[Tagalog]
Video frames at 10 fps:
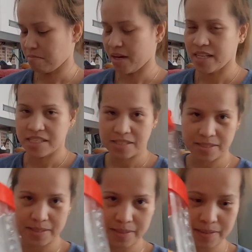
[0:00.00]

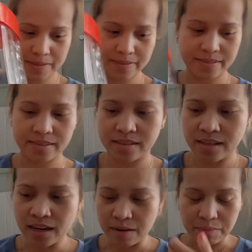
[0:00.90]
Mais.
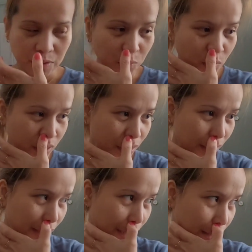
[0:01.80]
Meron akong
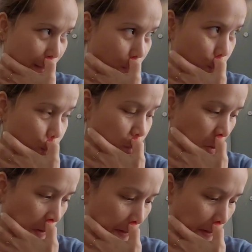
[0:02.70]
matirang kinilaw dun.